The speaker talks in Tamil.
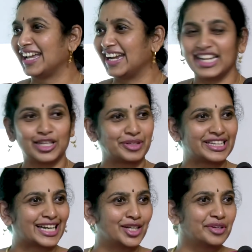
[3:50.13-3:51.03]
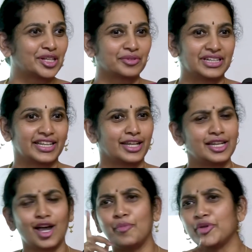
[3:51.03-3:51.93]
ஏன்னா இதை பற்றி கண்டுபிடிக்க முடியல
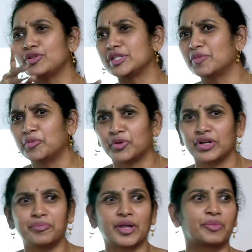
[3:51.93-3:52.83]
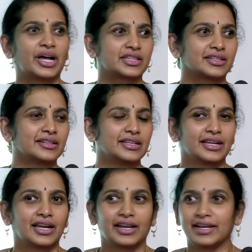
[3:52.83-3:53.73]
எல்லா மியூசியமும் போய் போய் பார்த்தேன்
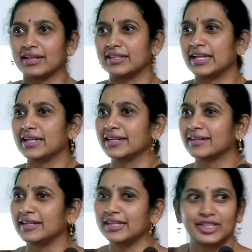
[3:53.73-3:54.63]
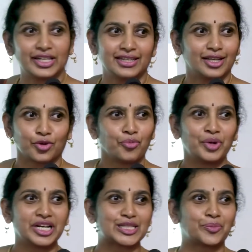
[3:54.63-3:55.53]
எனக்கு அது எங்கே இருக்குன்னே தெரியல
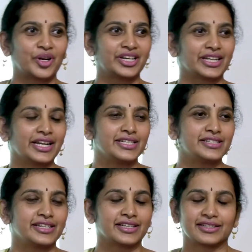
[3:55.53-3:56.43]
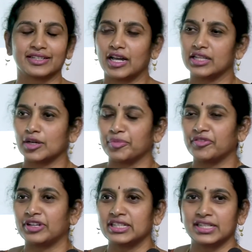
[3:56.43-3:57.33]
ரொம்ப டிசப்பாயிண்டட் ஆகிடுச்சு எனக்கு
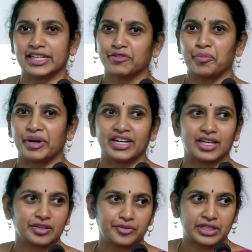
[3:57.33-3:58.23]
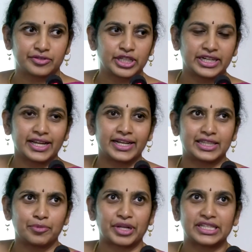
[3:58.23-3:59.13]
அதுக்கப்புறம் வந்துட்டு கிவ் அப் பண்ணிட்டேன் அது வந்து
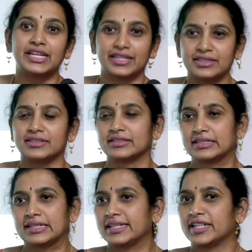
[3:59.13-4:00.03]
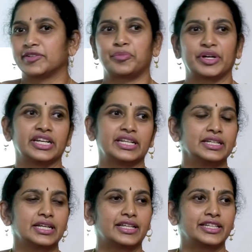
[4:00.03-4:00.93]
ரெண்டாயிரத்தி பதினைந்து கிவ் அப் பண்ணிவிட்டு
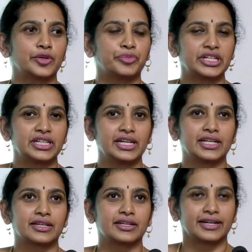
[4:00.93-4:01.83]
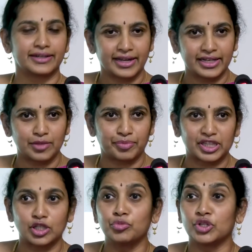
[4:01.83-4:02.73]
அதுக்கு பிறகு எனக்கு ரெண்டாயிரத்தி
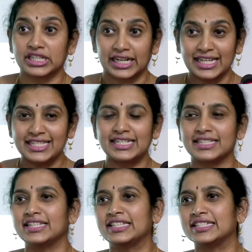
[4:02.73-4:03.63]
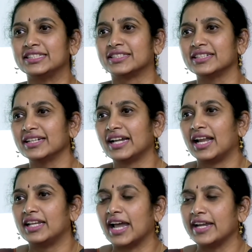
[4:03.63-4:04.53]
பத்தொன்பது கடைசியில் தான் தெரிஞ்சுது
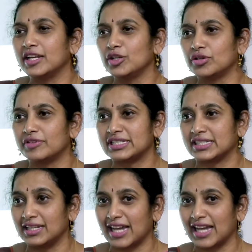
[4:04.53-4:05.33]
லைடன் யூனிவர்சிட்டி